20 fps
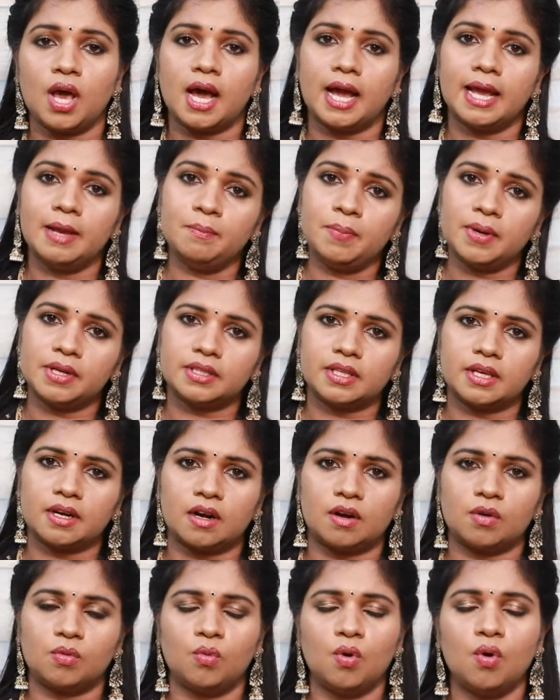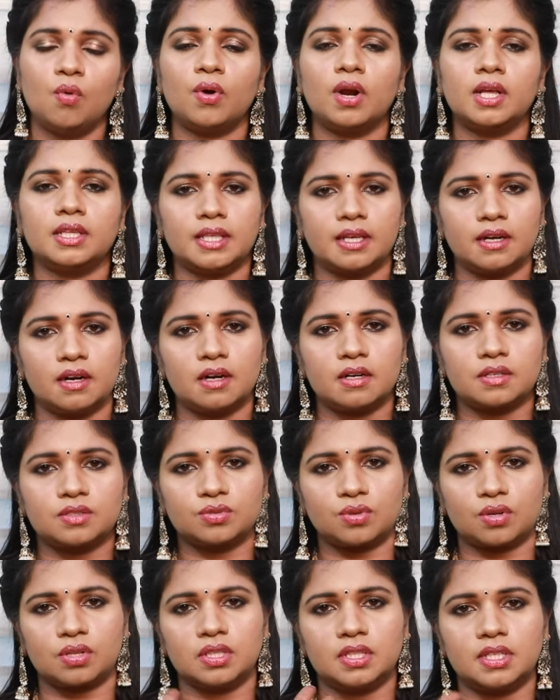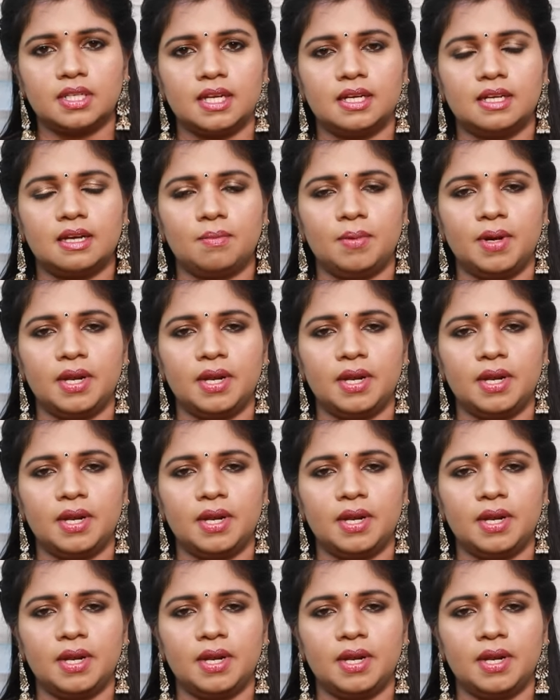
ஹைப்பர் தைராய்டு ஓவராக தைராய்டு சுரந்துக்கிட்டே இருக்குது